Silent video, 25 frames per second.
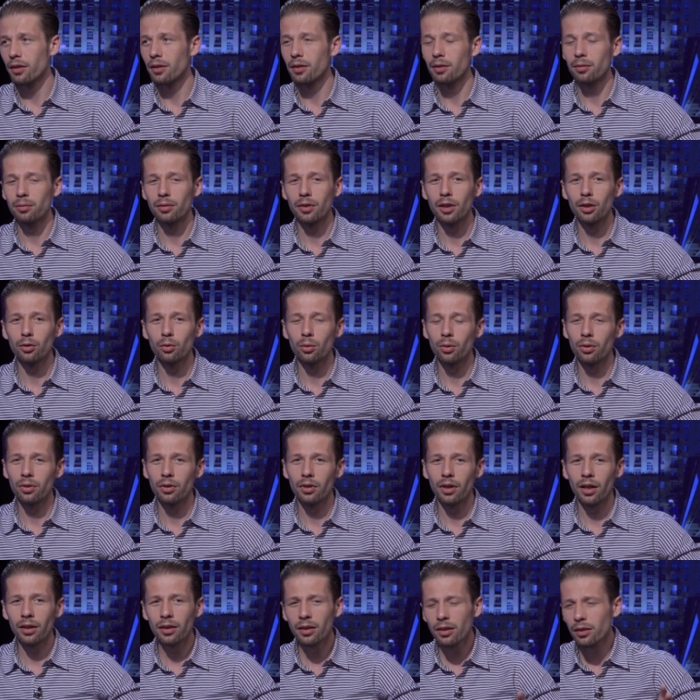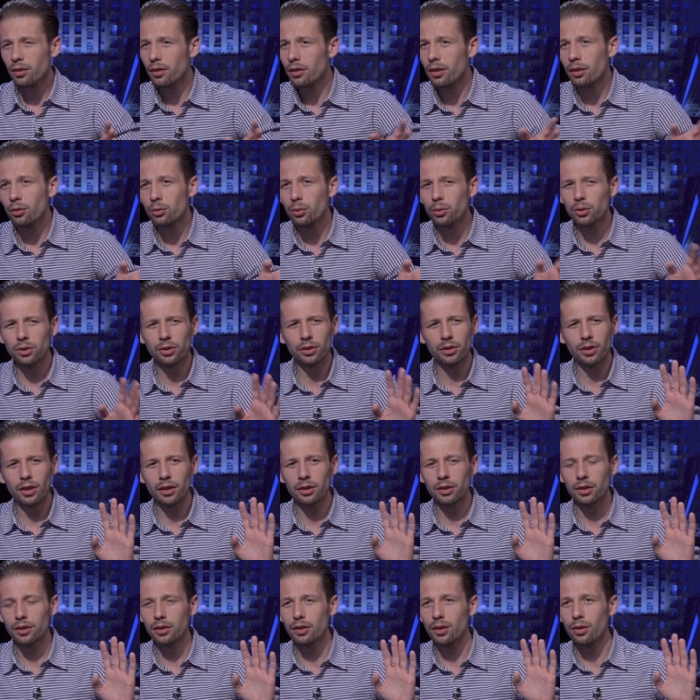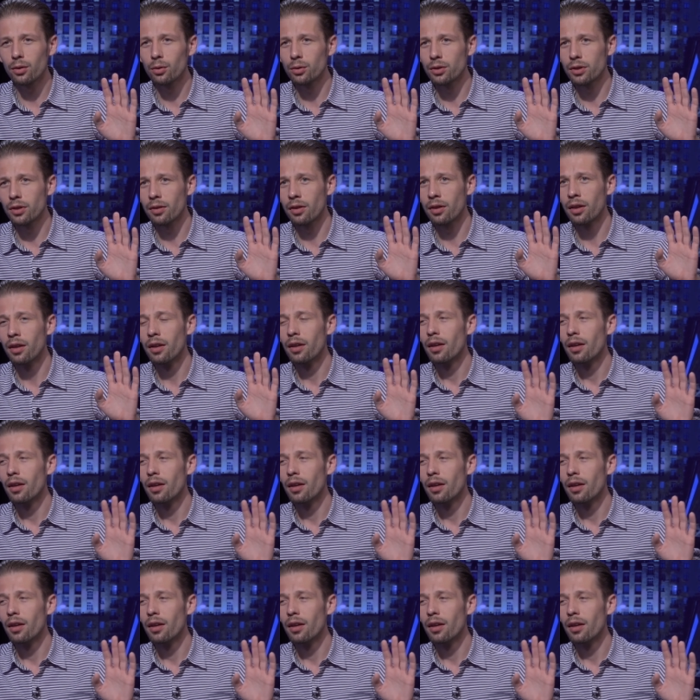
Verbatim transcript: там, которые, они точно так же остаются